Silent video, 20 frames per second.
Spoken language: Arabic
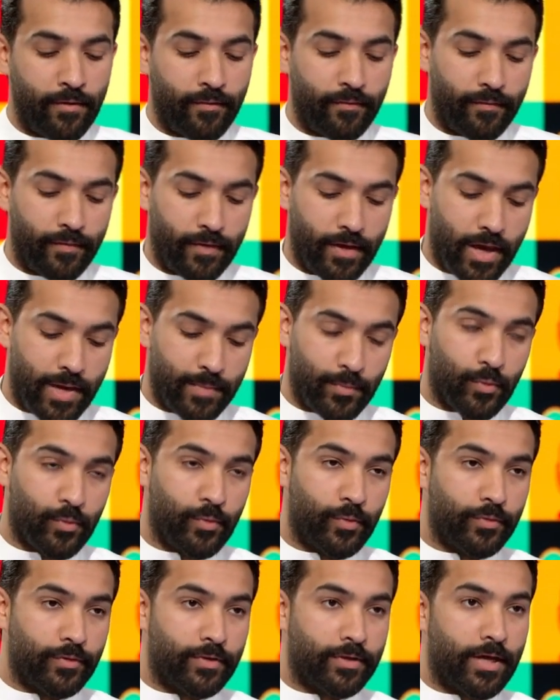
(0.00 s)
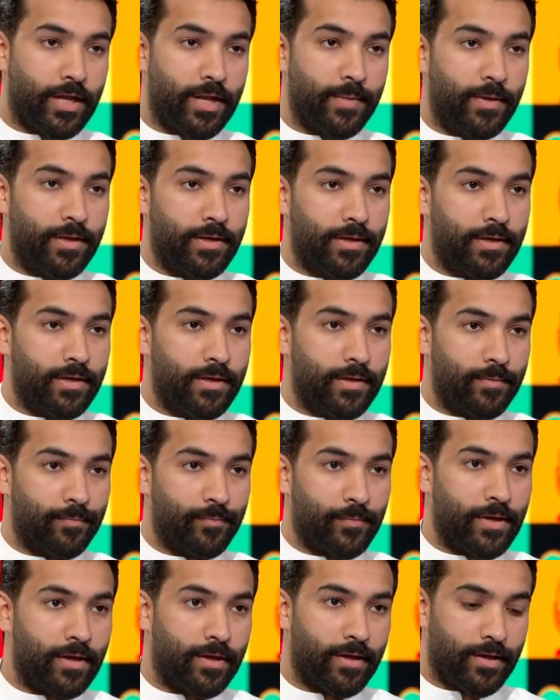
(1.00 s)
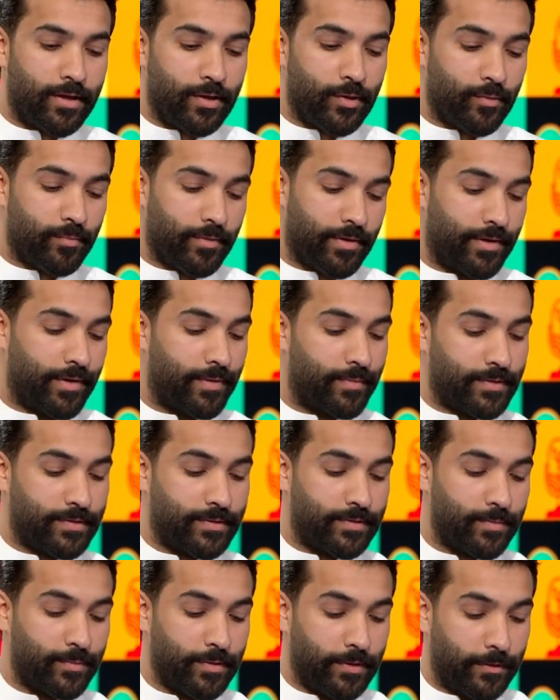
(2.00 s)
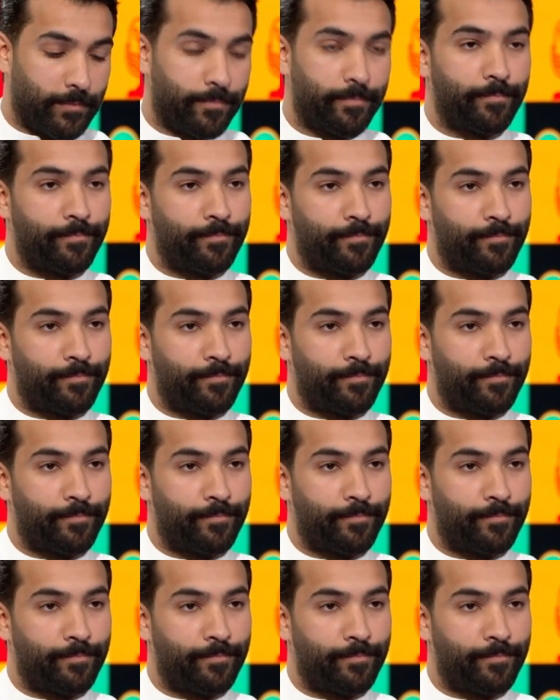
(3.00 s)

في أي موضوع نتكلم عنه يا هلا ومرحبا السمي هلا